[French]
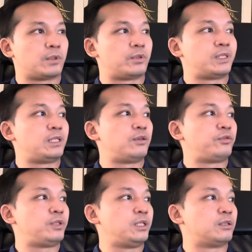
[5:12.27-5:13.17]

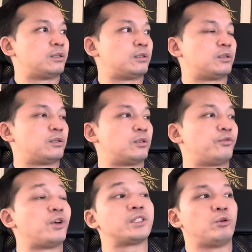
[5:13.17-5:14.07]
CFI
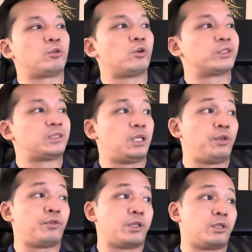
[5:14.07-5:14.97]
Français Hong Kong en
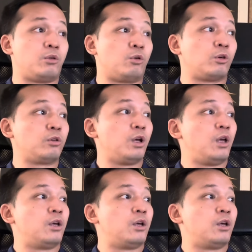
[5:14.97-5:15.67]
CFI Français Hong Kong.